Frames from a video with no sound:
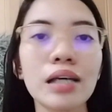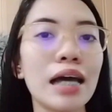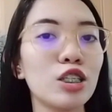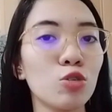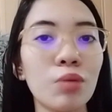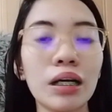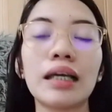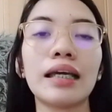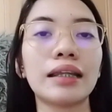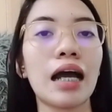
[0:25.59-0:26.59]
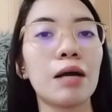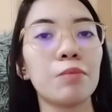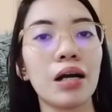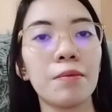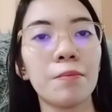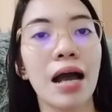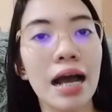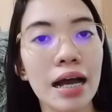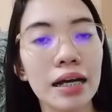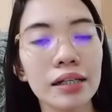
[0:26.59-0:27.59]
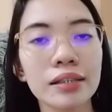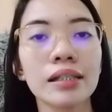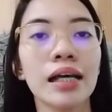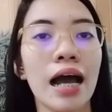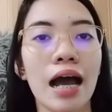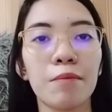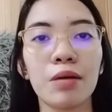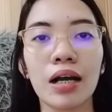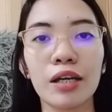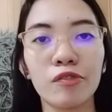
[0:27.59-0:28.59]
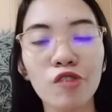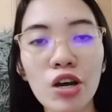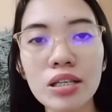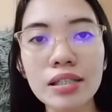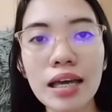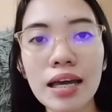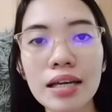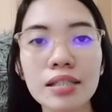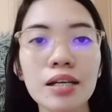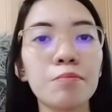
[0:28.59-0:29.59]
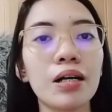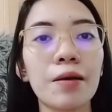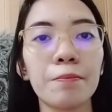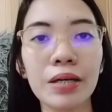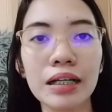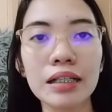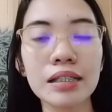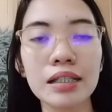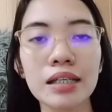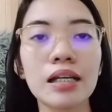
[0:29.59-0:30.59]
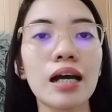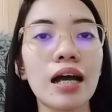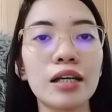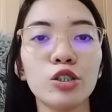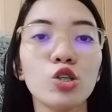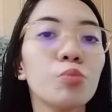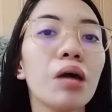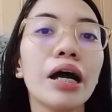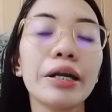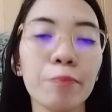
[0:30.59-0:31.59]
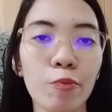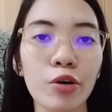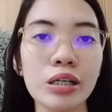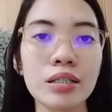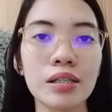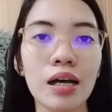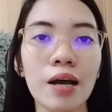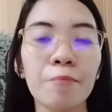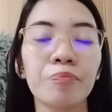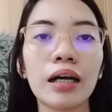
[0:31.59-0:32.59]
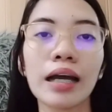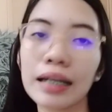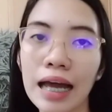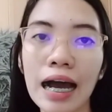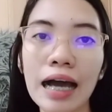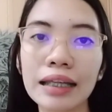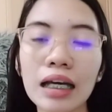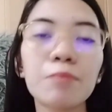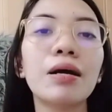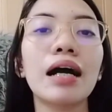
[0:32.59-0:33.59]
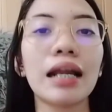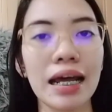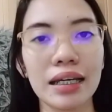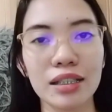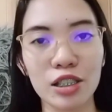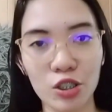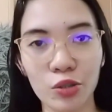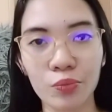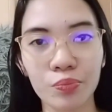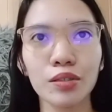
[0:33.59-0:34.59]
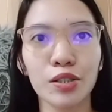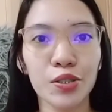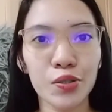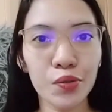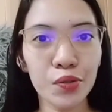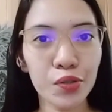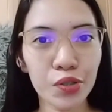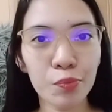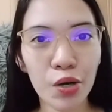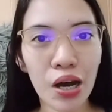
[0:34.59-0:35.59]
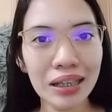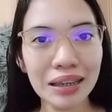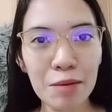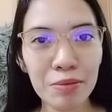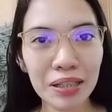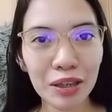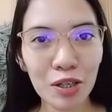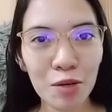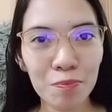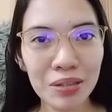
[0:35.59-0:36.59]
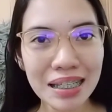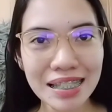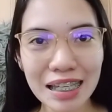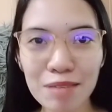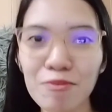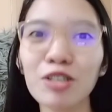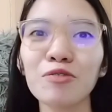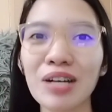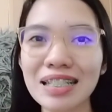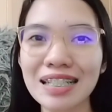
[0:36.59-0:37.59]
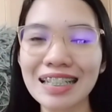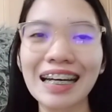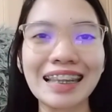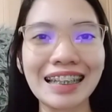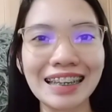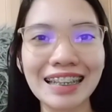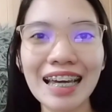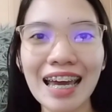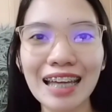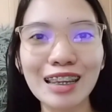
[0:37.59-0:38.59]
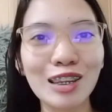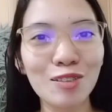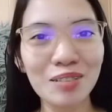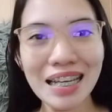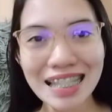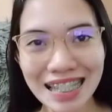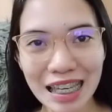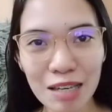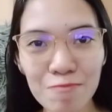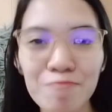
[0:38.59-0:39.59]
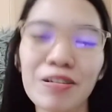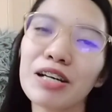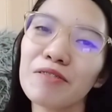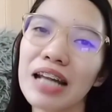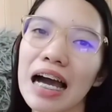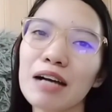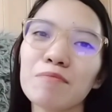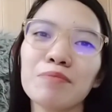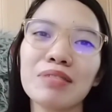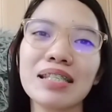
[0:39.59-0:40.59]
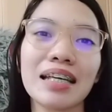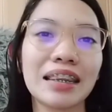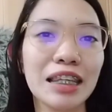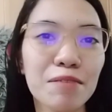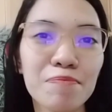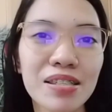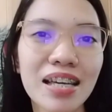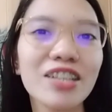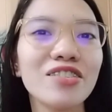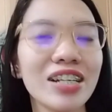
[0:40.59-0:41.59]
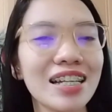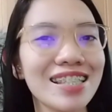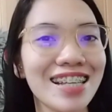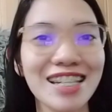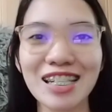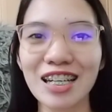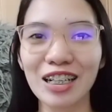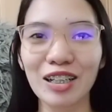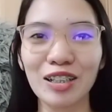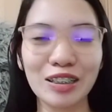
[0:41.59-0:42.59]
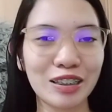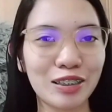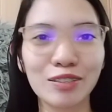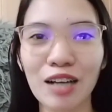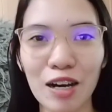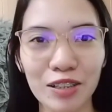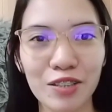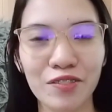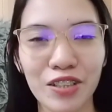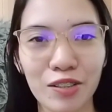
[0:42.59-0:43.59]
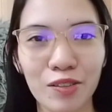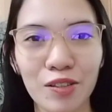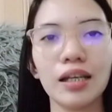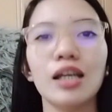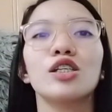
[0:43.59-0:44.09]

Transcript: Saan yung makikita ang mga banks, ang mga invoices, ang mga bills, at saka yung mga reports na kailangan ng mga clients nyo. So kung gusto mo ang topic na to, please keep on watching until the end. Do not skip para wala kang mamiss na tips and tricks na i-share ko throughout the video.